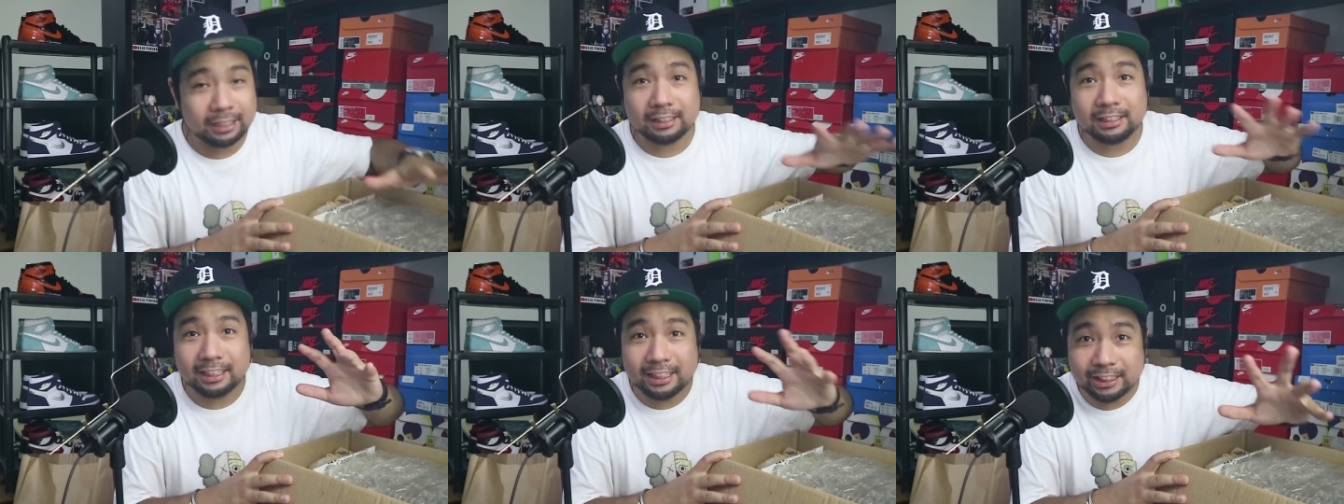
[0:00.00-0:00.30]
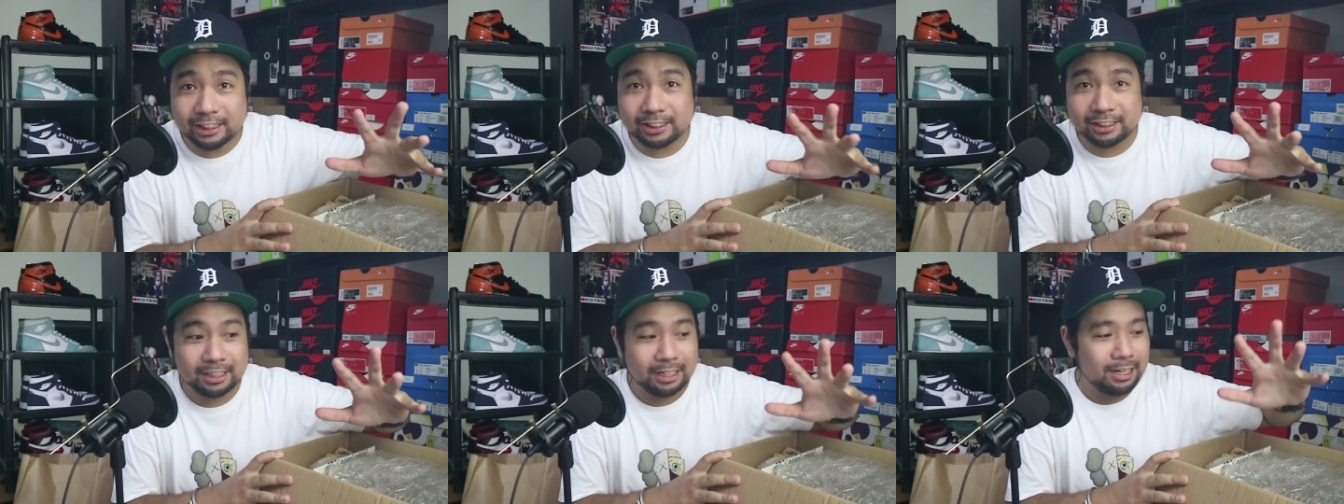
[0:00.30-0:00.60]
at
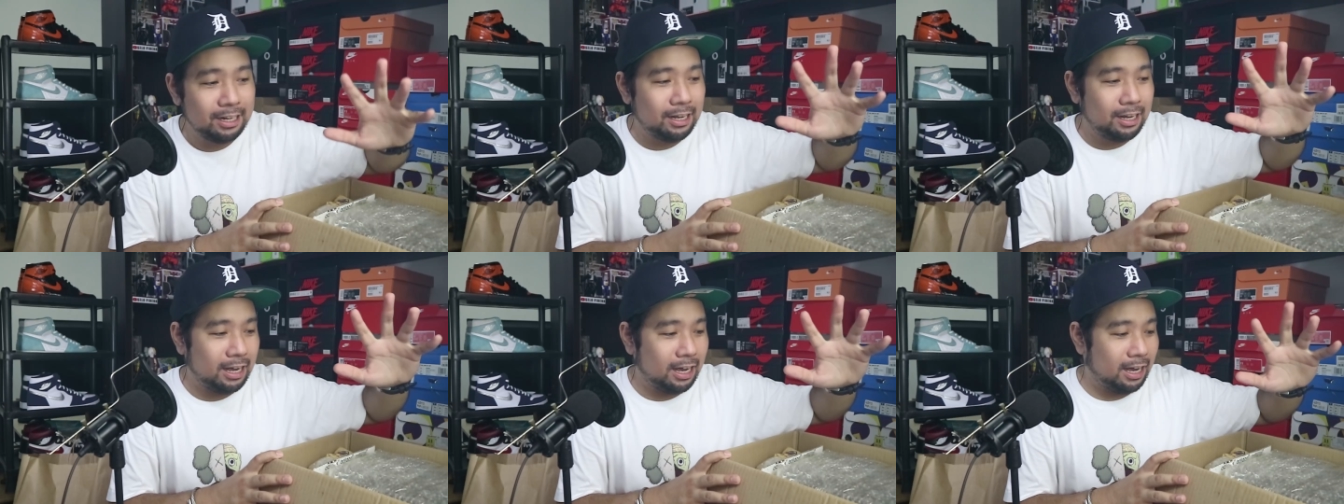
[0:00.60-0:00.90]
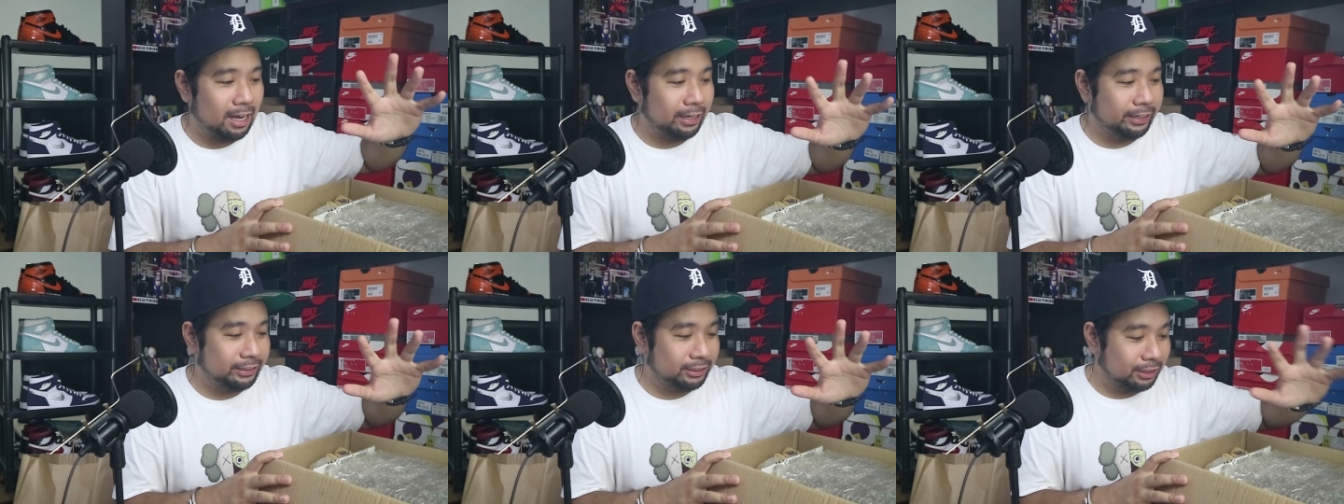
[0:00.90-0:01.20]
least
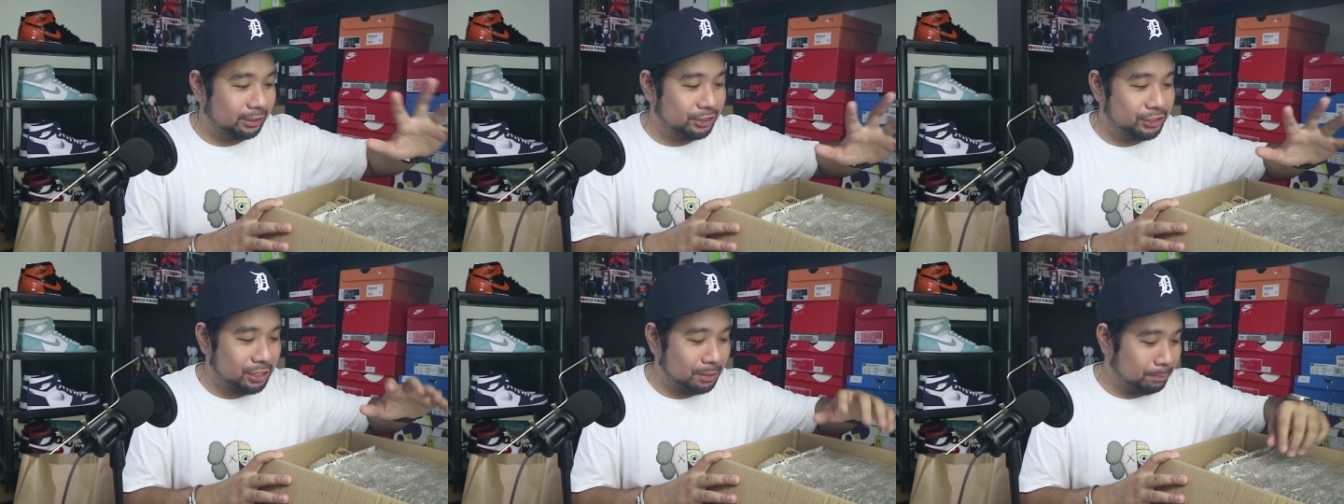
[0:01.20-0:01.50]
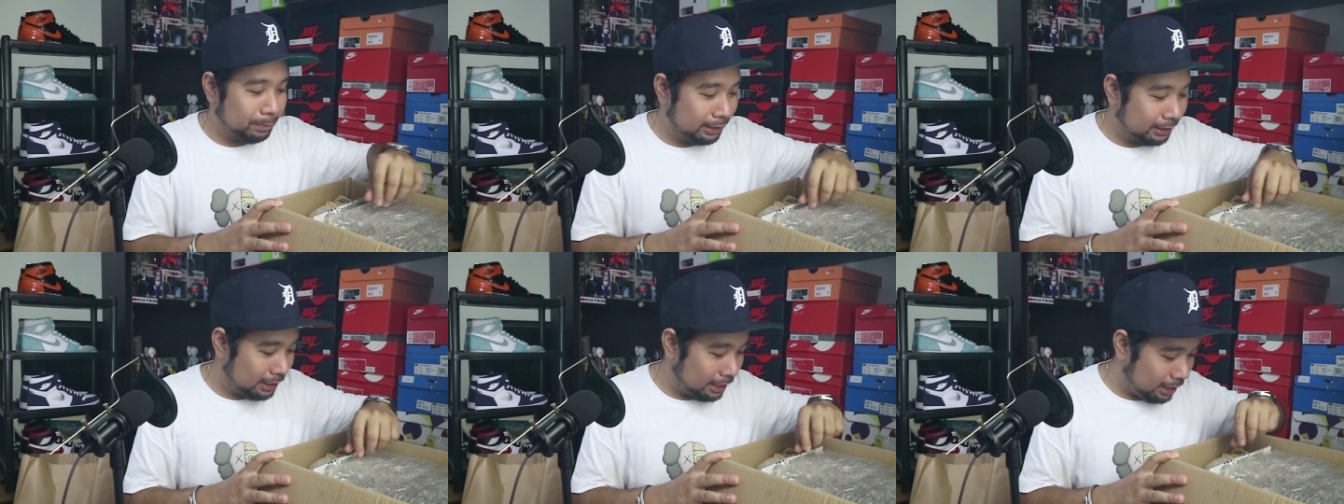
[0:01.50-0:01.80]
uh, isang
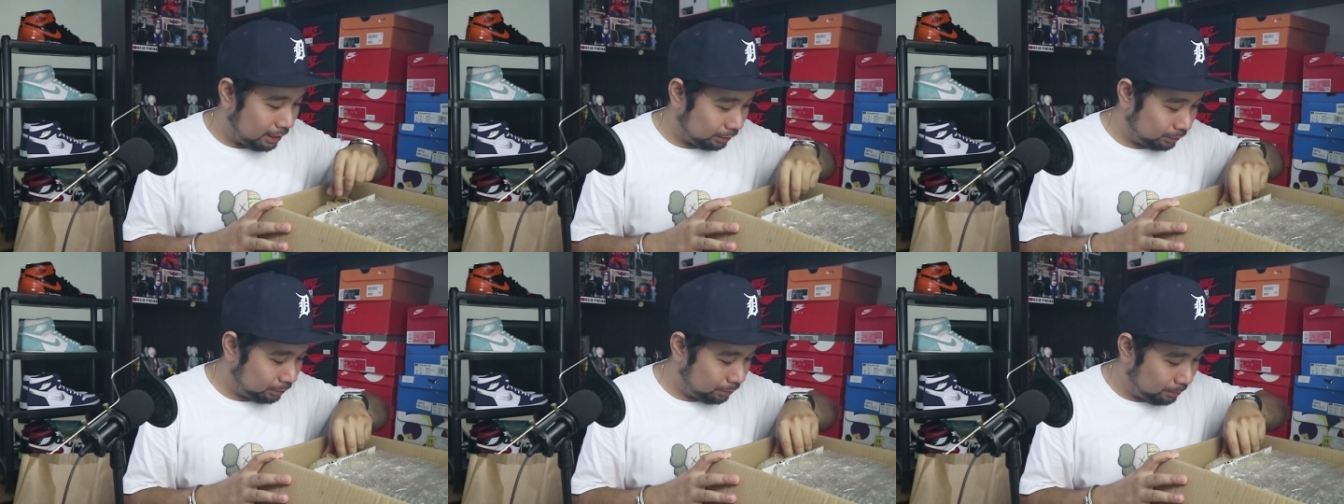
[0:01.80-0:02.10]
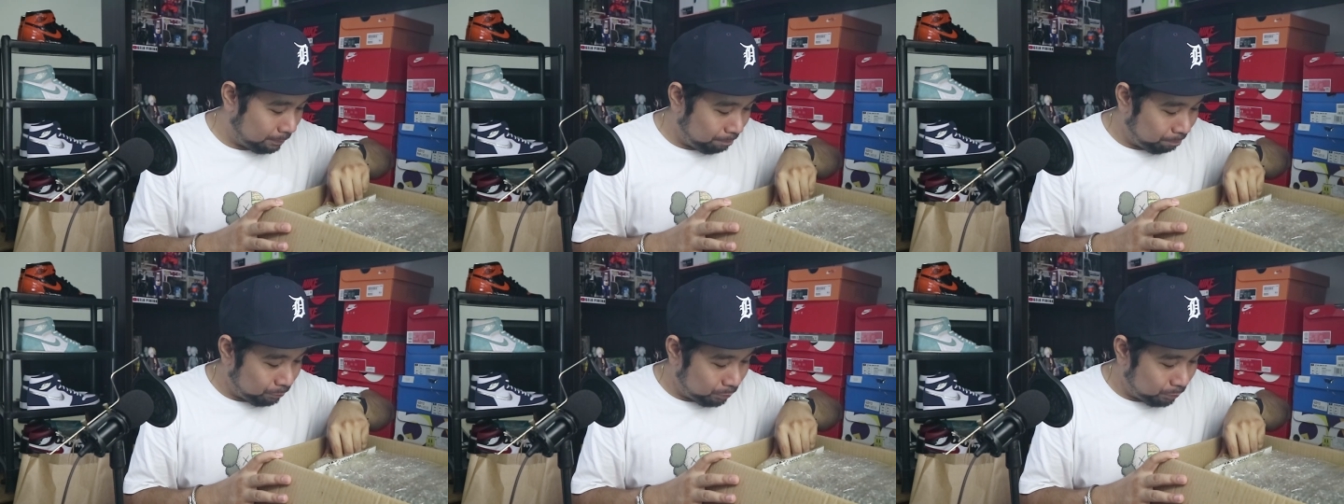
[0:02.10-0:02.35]
shipping na lang, no?